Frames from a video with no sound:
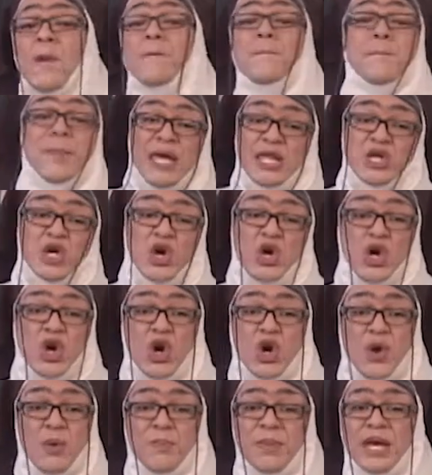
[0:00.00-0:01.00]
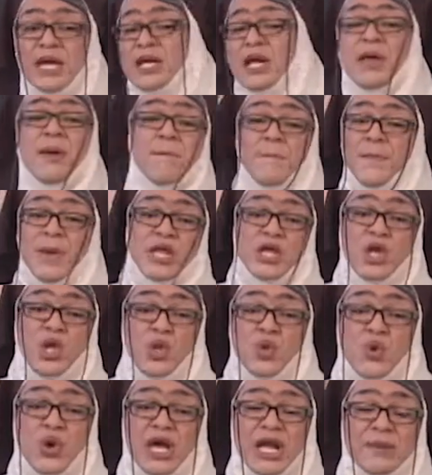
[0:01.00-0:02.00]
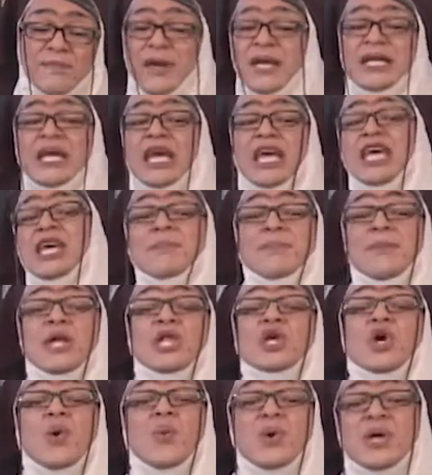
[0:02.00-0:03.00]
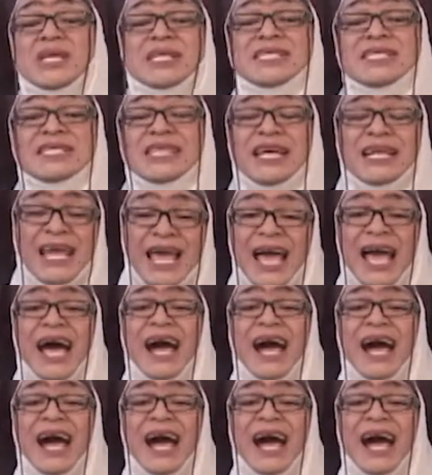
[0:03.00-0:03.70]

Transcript: Medio comen, medio duermen y medio visten.